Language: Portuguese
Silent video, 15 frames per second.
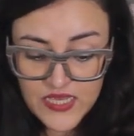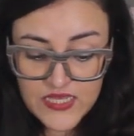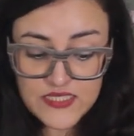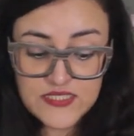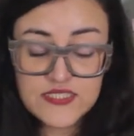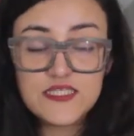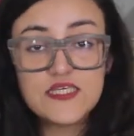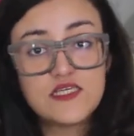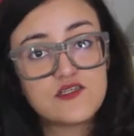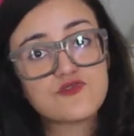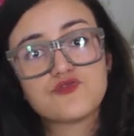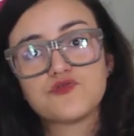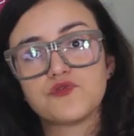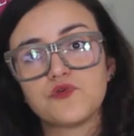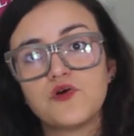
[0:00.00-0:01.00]
E se
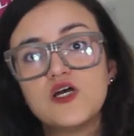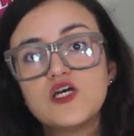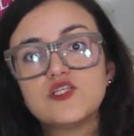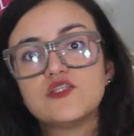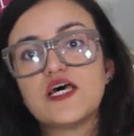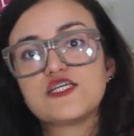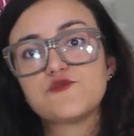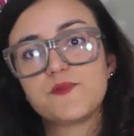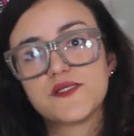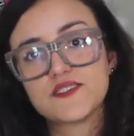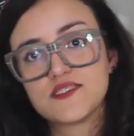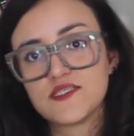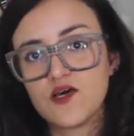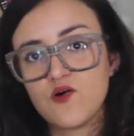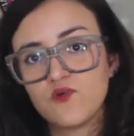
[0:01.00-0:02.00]
isso da
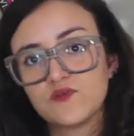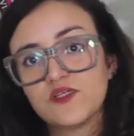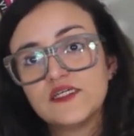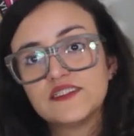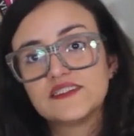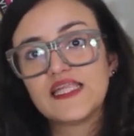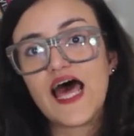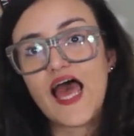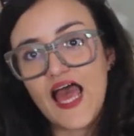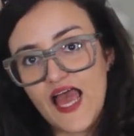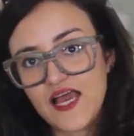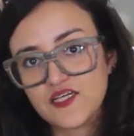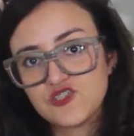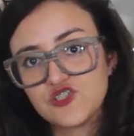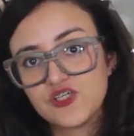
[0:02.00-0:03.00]
expressão, da
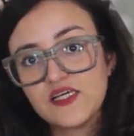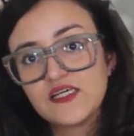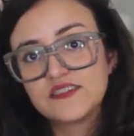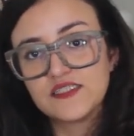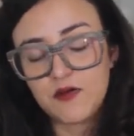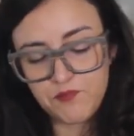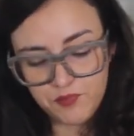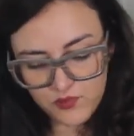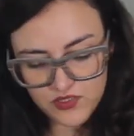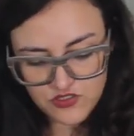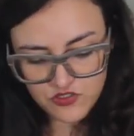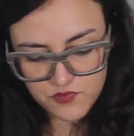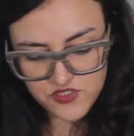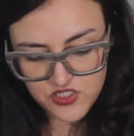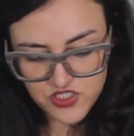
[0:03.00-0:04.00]
arte, da
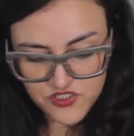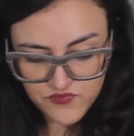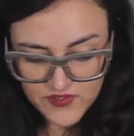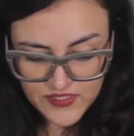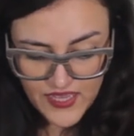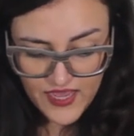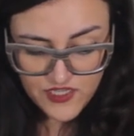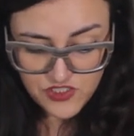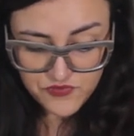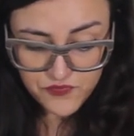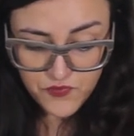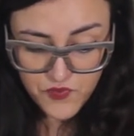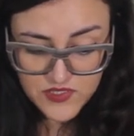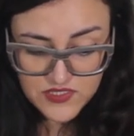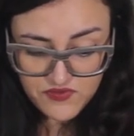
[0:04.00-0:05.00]
pura subjetividade
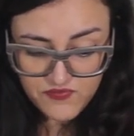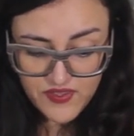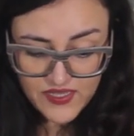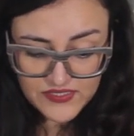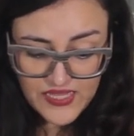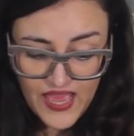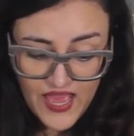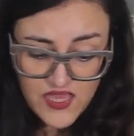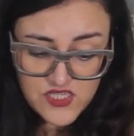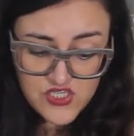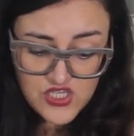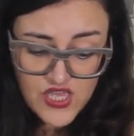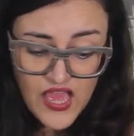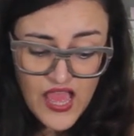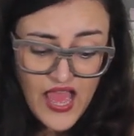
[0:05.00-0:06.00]
fosse
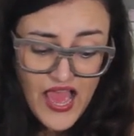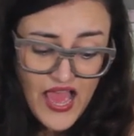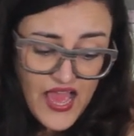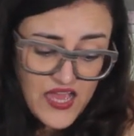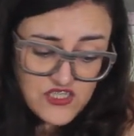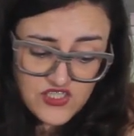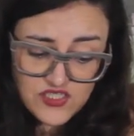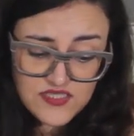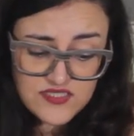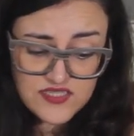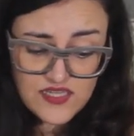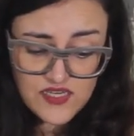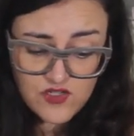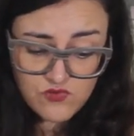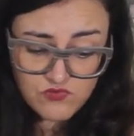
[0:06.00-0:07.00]
verdade, a arte ela
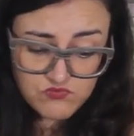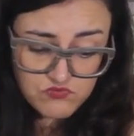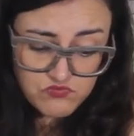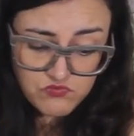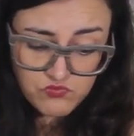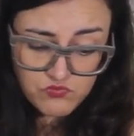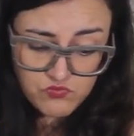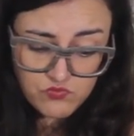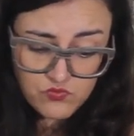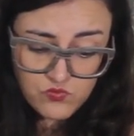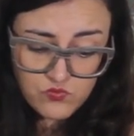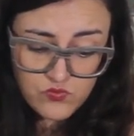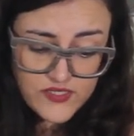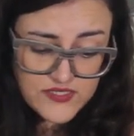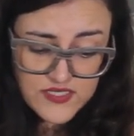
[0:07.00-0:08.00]
seria um, um,
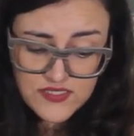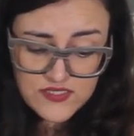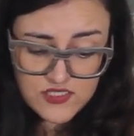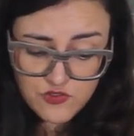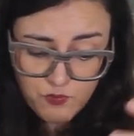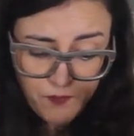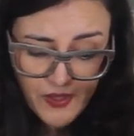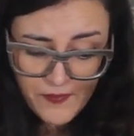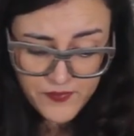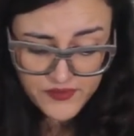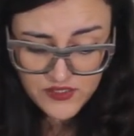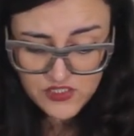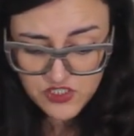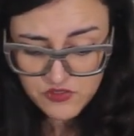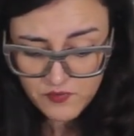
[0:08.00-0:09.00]
um exercício
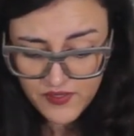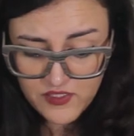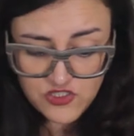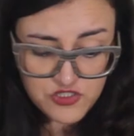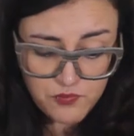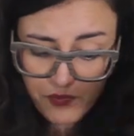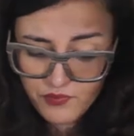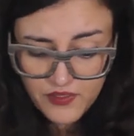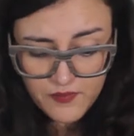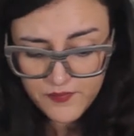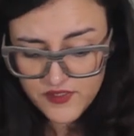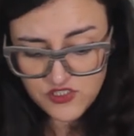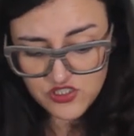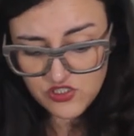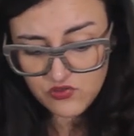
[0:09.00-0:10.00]
permanentemente,
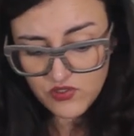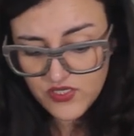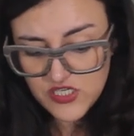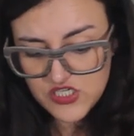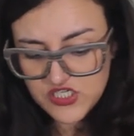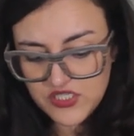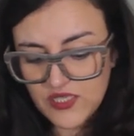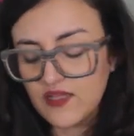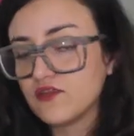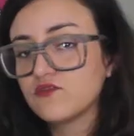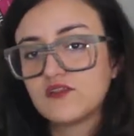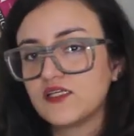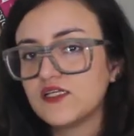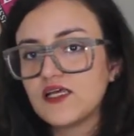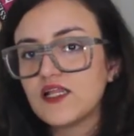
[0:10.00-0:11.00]
puramente egoísta, ela
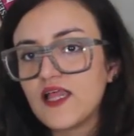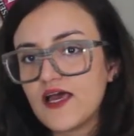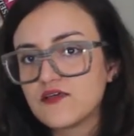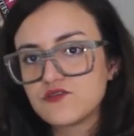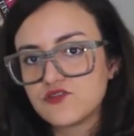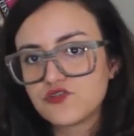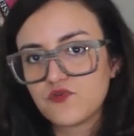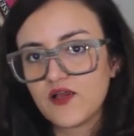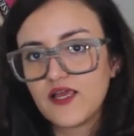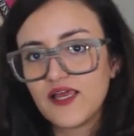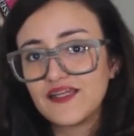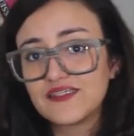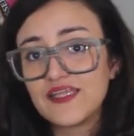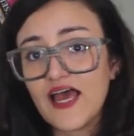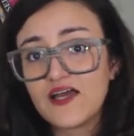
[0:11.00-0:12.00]
não teria laços com a
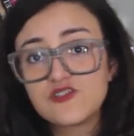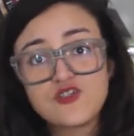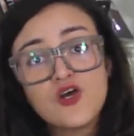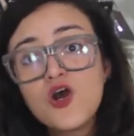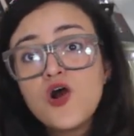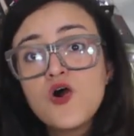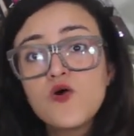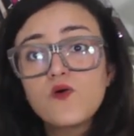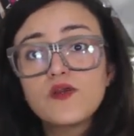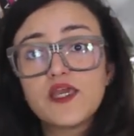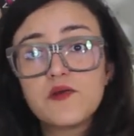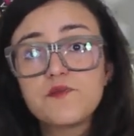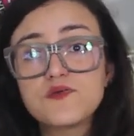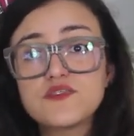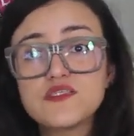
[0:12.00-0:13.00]
realidade, o
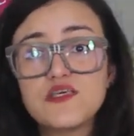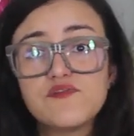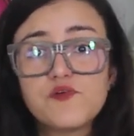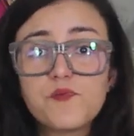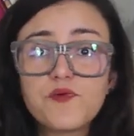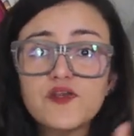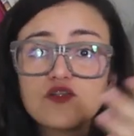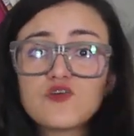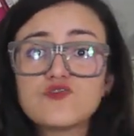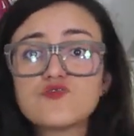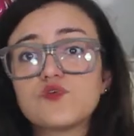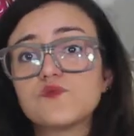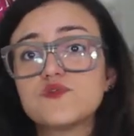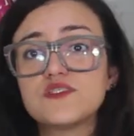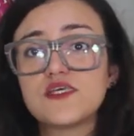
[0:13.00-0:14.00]
que é impossível porque nós
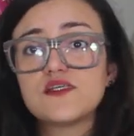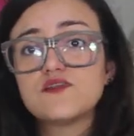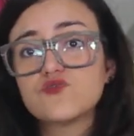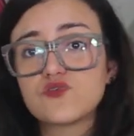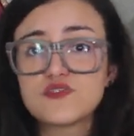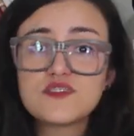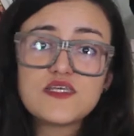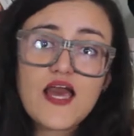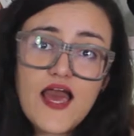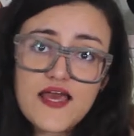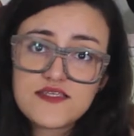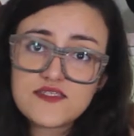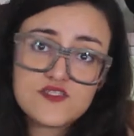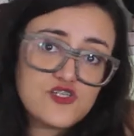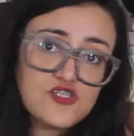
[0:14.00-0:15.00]
somos seres
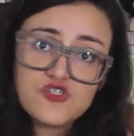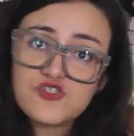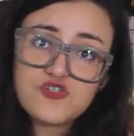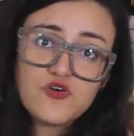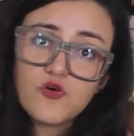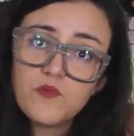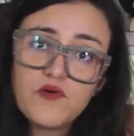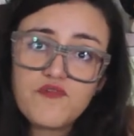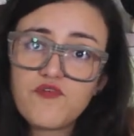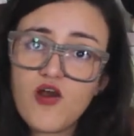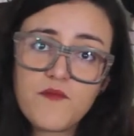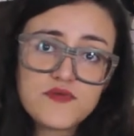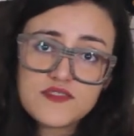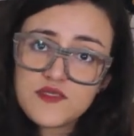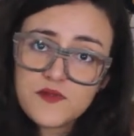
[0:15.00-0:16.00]
sociais, a gente de alguma
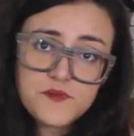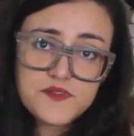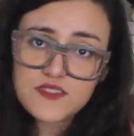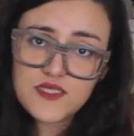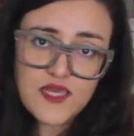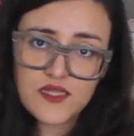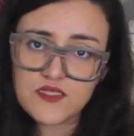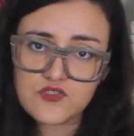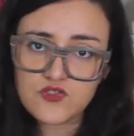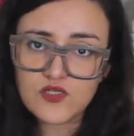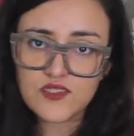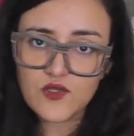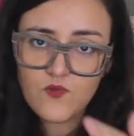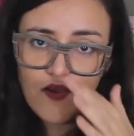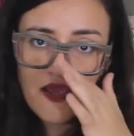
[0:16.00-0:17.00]
forma sempre se
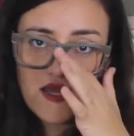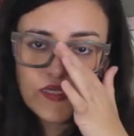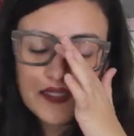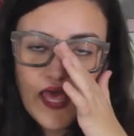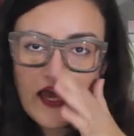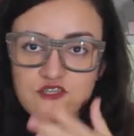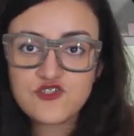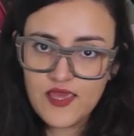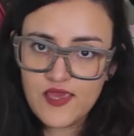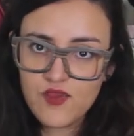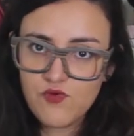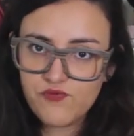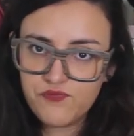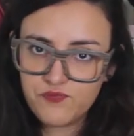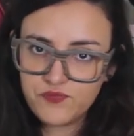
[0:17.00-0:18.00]
relaciona com a realidade. E
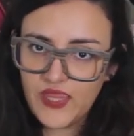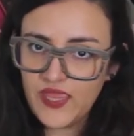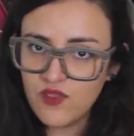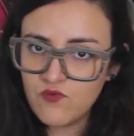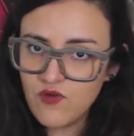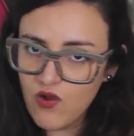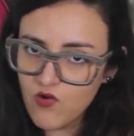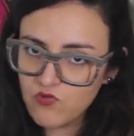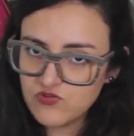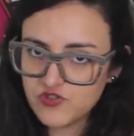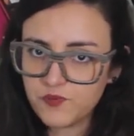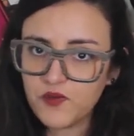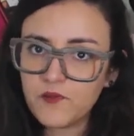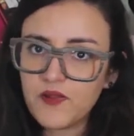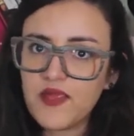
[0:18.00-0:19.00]
eu tenho alguns
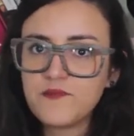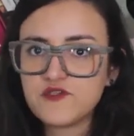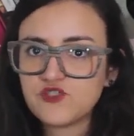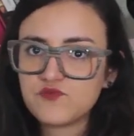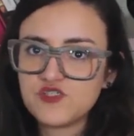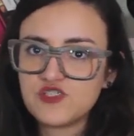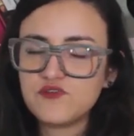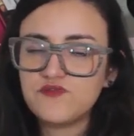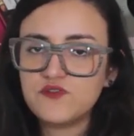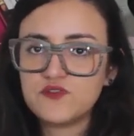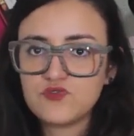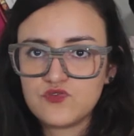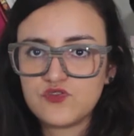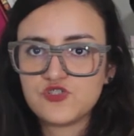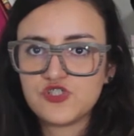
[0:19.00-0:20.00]
problemas com as
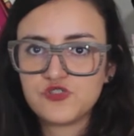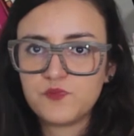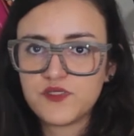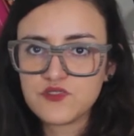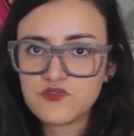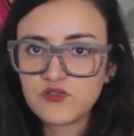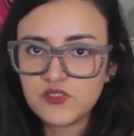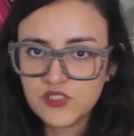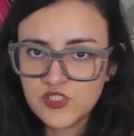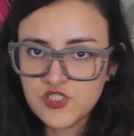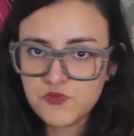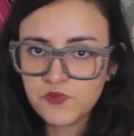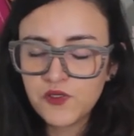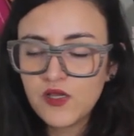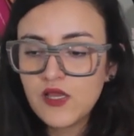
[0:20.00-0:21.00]
definições de
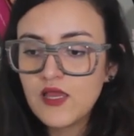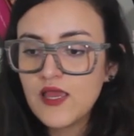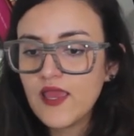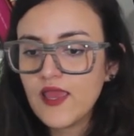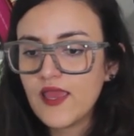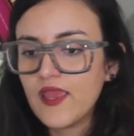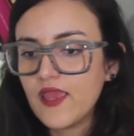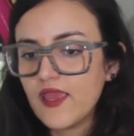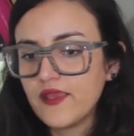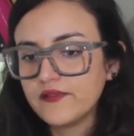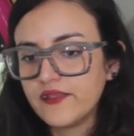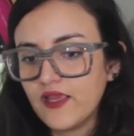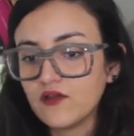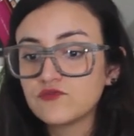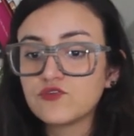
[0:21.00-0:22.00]
expressionismo é,
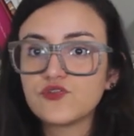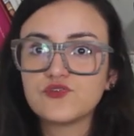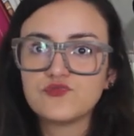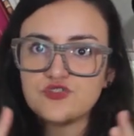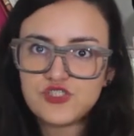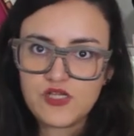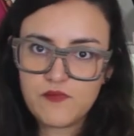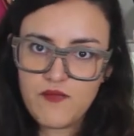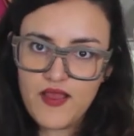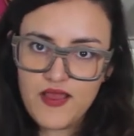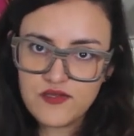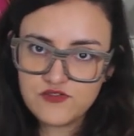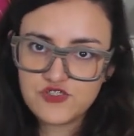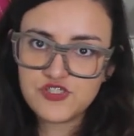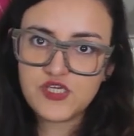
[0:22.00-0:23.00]
dentro do dos
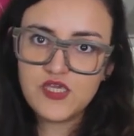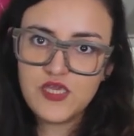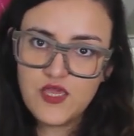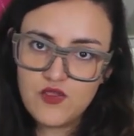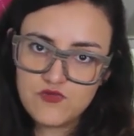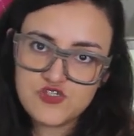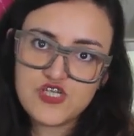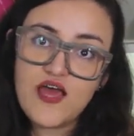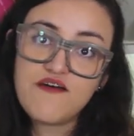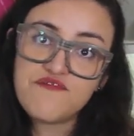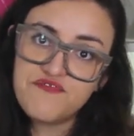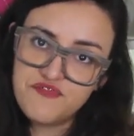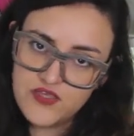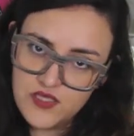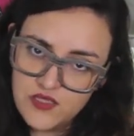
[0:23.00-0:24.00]
trabalhos que eu já
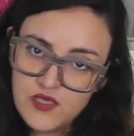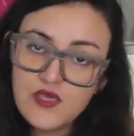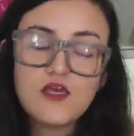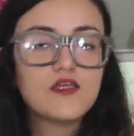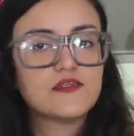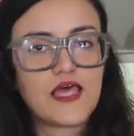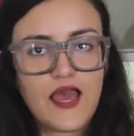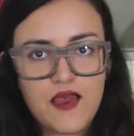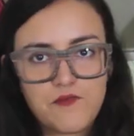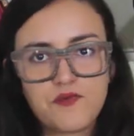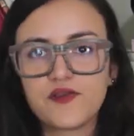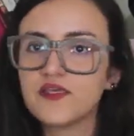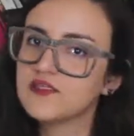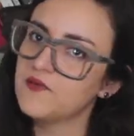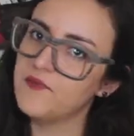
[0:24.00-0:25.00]
vi, tá?
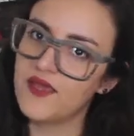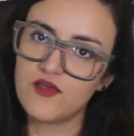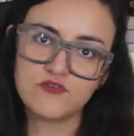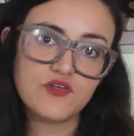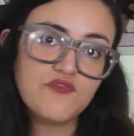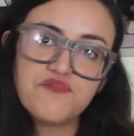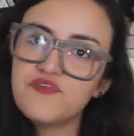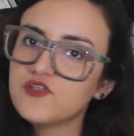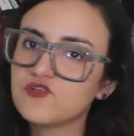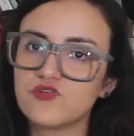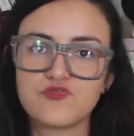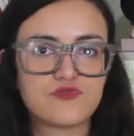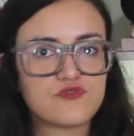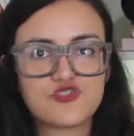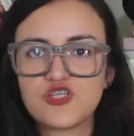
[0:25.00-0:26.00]
Porque também eu não vi
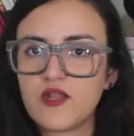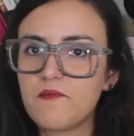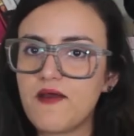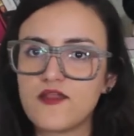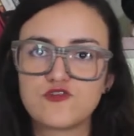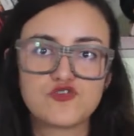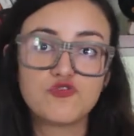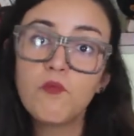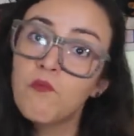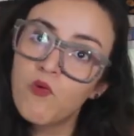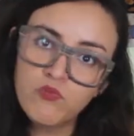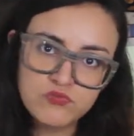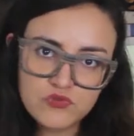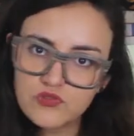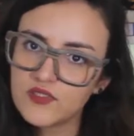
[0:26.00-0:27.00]
todos os trabalhos do
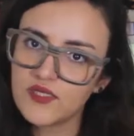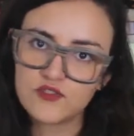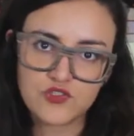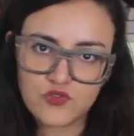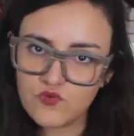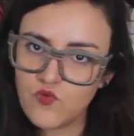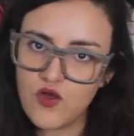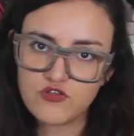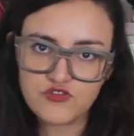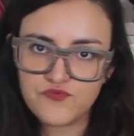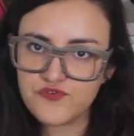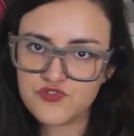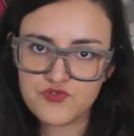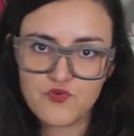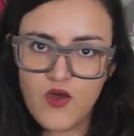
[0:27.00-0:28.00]
mundo dentro do
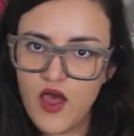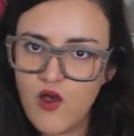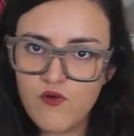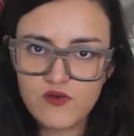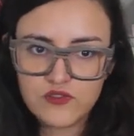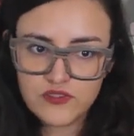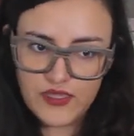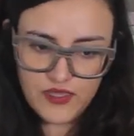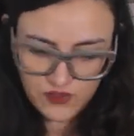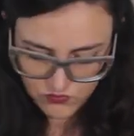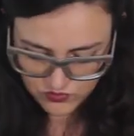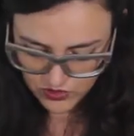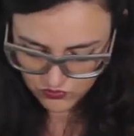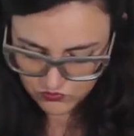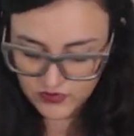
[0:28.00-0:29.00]
audiovisual, né?
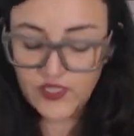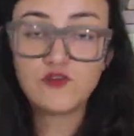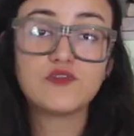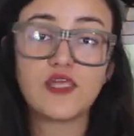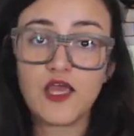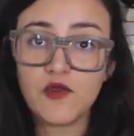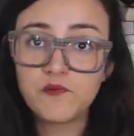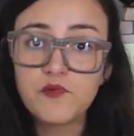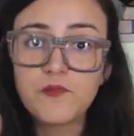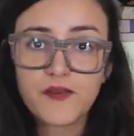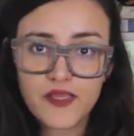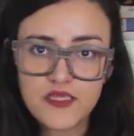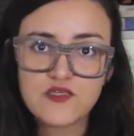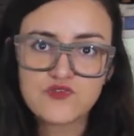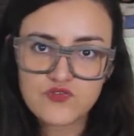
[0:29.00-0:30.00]
Ainda não tenho tempo
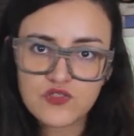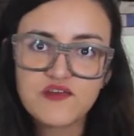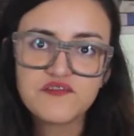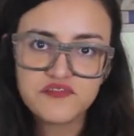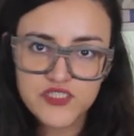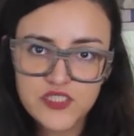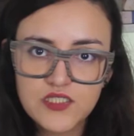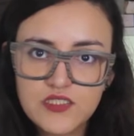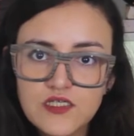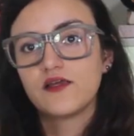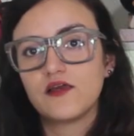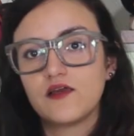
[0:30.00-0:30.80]
para isso na vida.